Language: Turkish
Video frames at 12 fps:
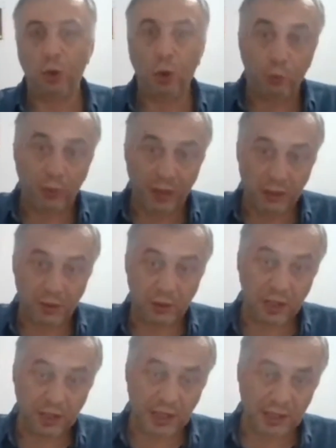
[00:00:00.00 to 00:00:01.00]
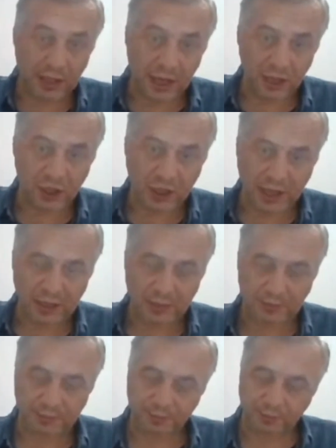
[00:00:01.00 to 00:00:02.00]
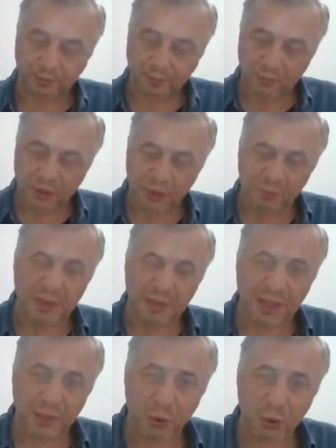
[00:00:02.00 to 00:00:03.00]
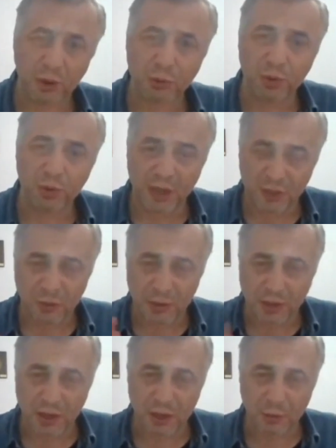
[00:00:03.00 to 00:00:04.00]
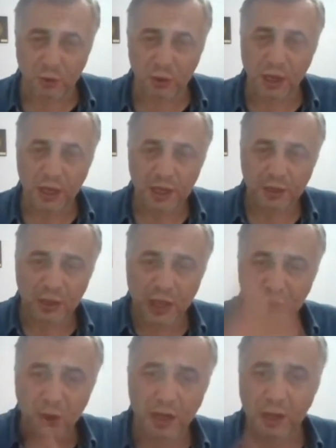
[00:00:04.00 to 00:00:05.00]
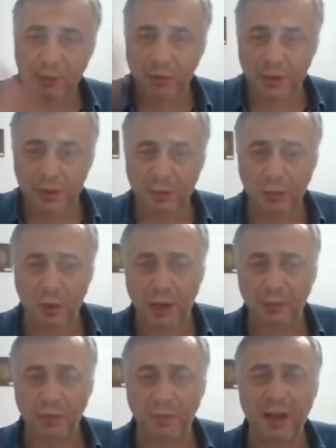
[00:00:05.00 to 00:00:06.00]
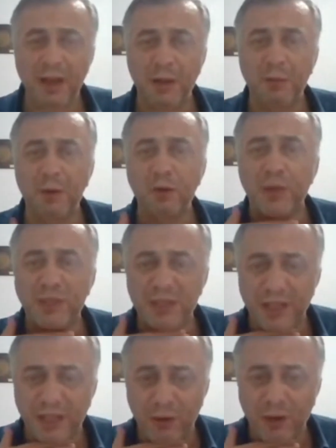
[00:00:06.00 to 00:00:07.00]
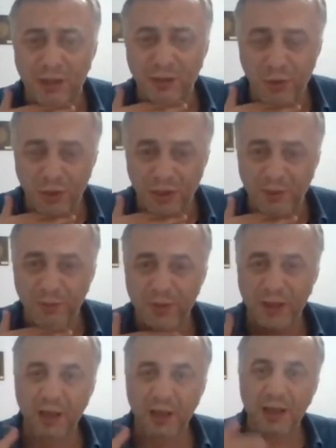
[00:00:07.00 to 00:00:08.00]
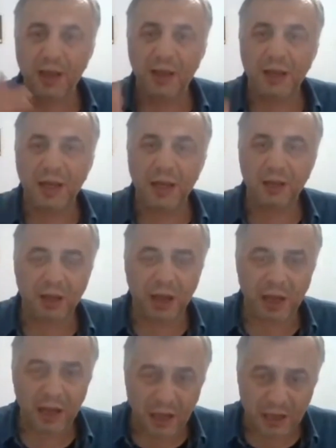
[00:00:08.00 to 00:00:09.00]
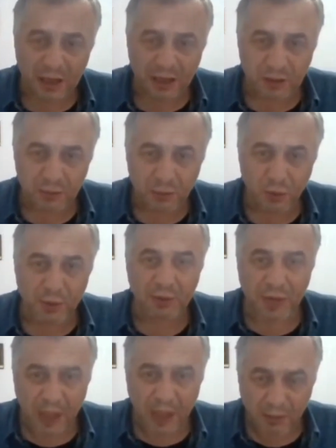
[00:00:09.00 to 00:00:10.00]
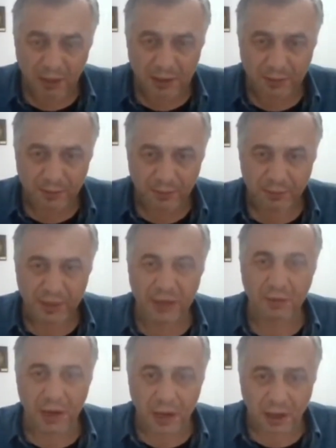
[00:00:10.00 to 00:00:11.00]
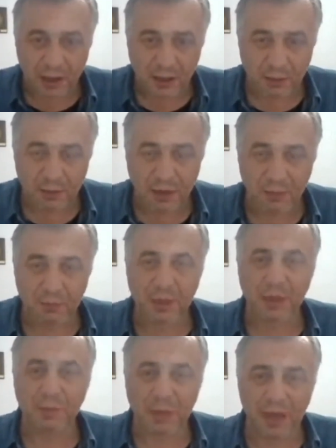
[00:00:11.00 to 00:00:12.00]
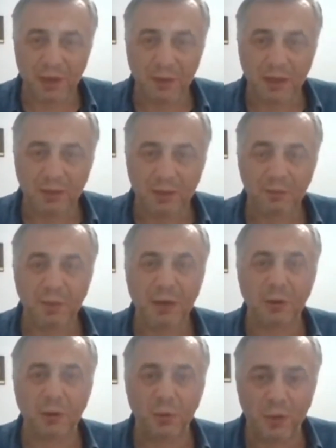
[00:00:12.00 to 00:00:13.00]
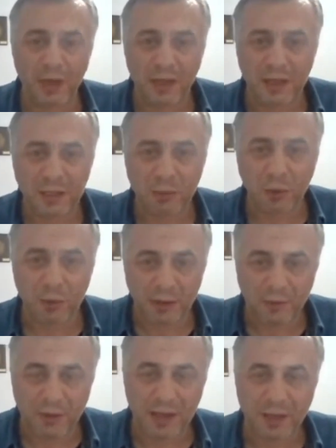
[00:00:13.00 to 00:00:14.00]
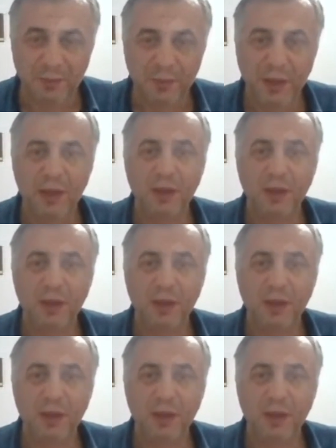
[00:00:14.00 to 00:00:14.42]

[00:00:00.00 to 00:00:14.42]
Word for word: O şeydeydi, Haç'taydı. Medyaya dönüşte bu tartışma devam ediyor. Sen şöyle yaptın, sen böyle yaptın. Peygamber şurasına geliyor. Artık diyor ki ya Ali bu benim damadım, benim akrabam, benim ehli beytim, ben onun velisiyim, o benim veliyim.